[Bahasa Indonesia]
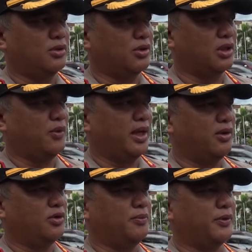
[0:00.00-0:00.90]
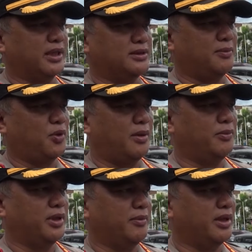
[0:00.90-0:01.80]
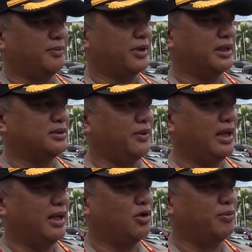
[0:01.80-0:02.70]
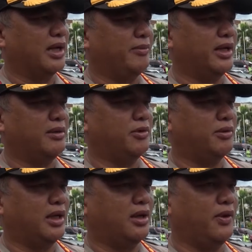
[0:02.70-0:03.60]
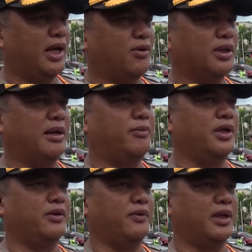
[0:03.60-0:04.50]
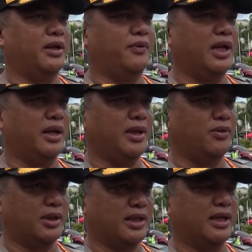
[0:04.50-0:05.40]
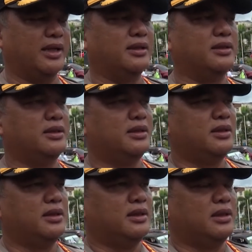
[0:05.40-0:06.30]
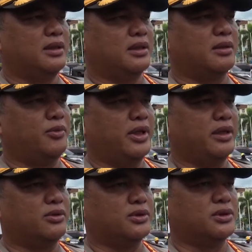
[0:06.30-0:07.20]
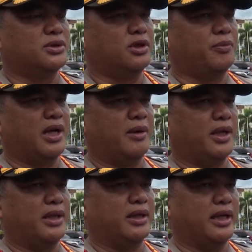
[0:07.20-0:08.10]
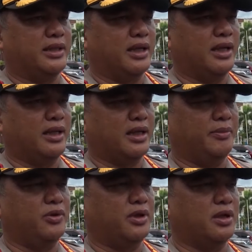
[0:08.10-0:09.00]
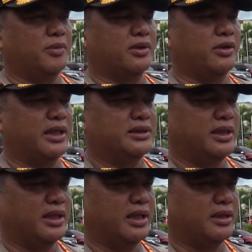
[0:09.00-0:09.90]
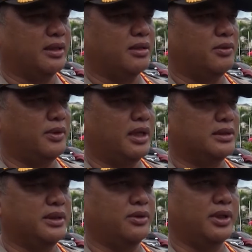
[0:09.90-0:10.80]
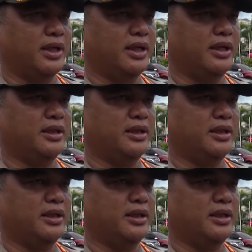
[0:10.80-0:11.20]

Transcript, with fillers: untuk di wilayah hukum Polresta Pulau Ambon, di mana Polres wilayah hukum kami kan ada wilayah Kota Ambon, ada wilayah Maluku Tengah. Kemudian khusus untuk pengamanan gereja, kami juga ada berkoordinasi dengan Ketua Sinode,